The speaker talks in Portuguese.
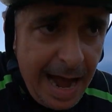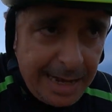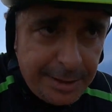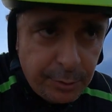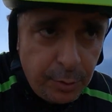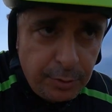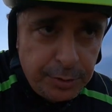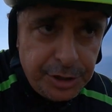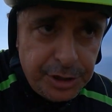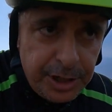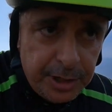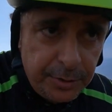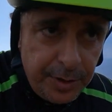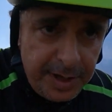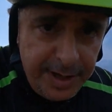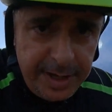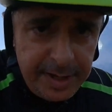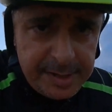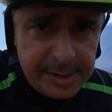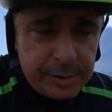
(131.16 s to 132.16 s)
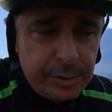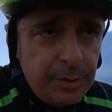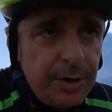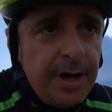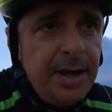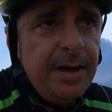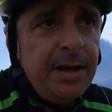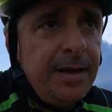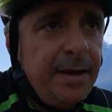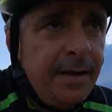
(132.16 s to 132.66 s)
Ato contínuo. E isso
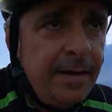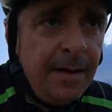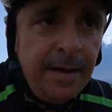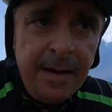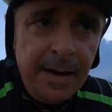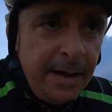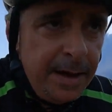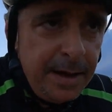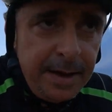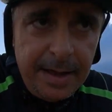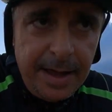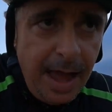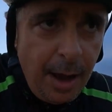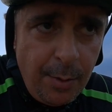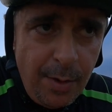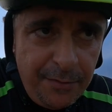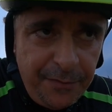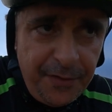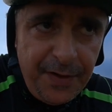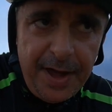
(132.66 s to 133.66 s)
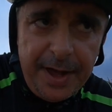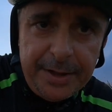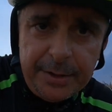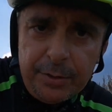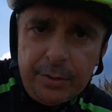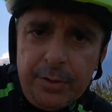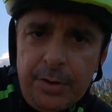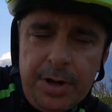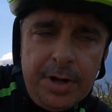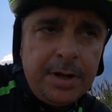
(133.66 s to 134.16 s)
é um
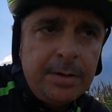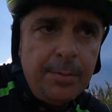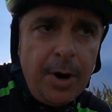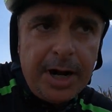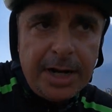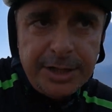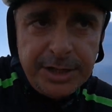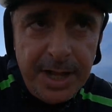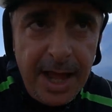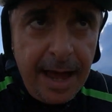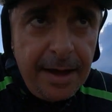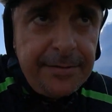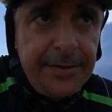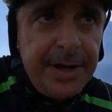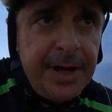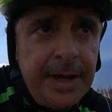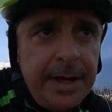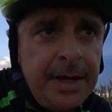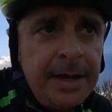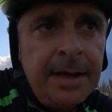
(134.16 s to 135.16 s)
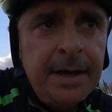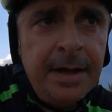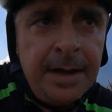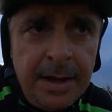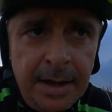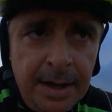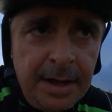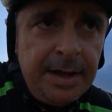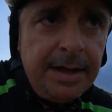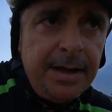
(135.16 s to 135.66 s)
efeito bola de neve.
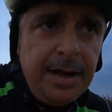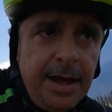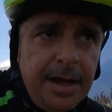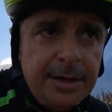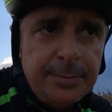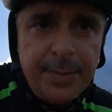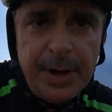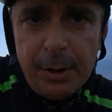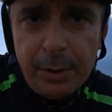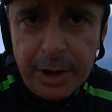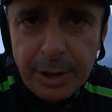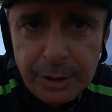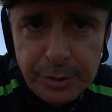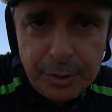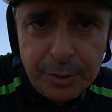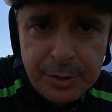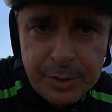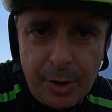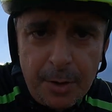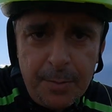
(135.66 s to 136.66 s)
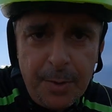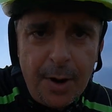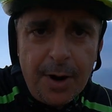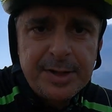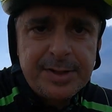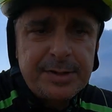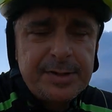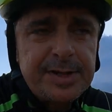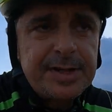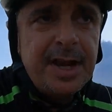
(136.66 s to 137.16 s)
Meio que juros
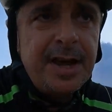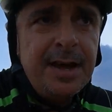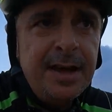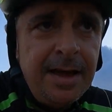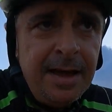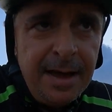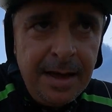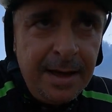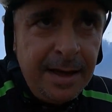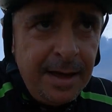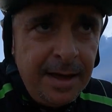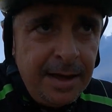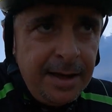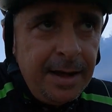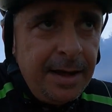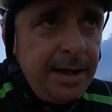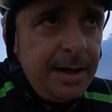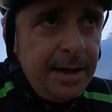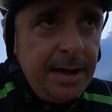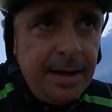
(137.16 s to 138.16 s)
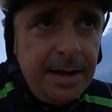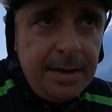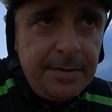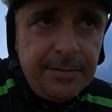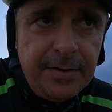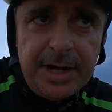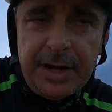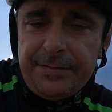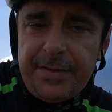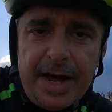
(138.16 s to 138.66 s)
compostos.
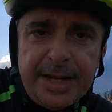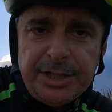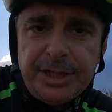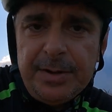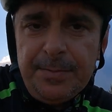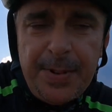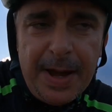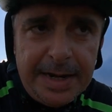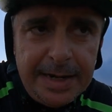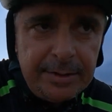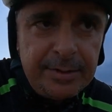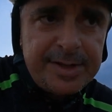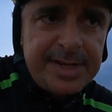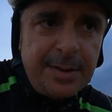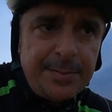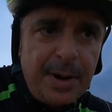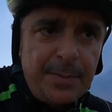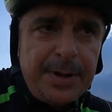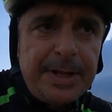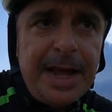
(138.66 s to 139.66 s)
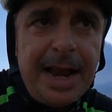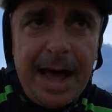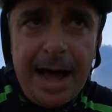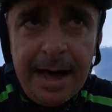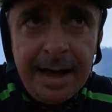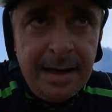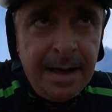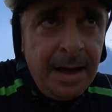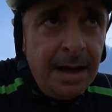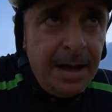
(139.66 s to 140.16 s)
Vai te impelindo sempre a
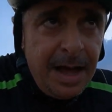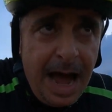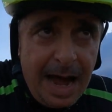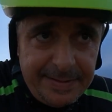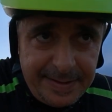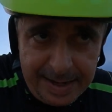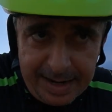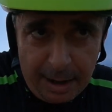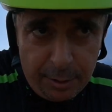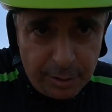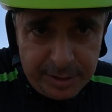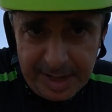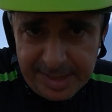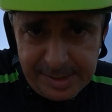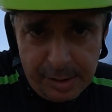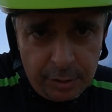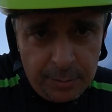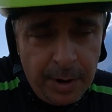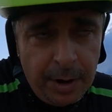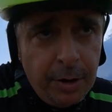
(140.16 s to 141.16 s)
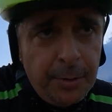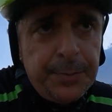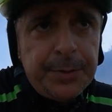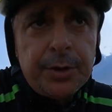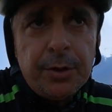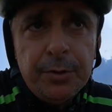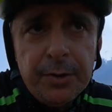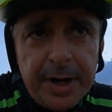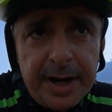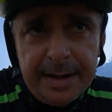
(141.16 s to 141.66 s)
pedalar. Até que aconteça alguma
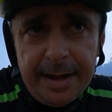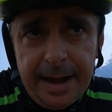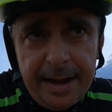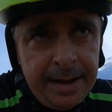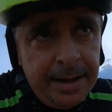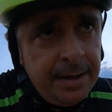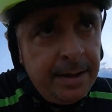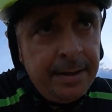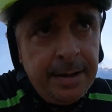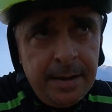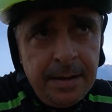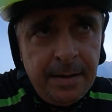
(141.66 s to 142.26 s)
ruptura, né?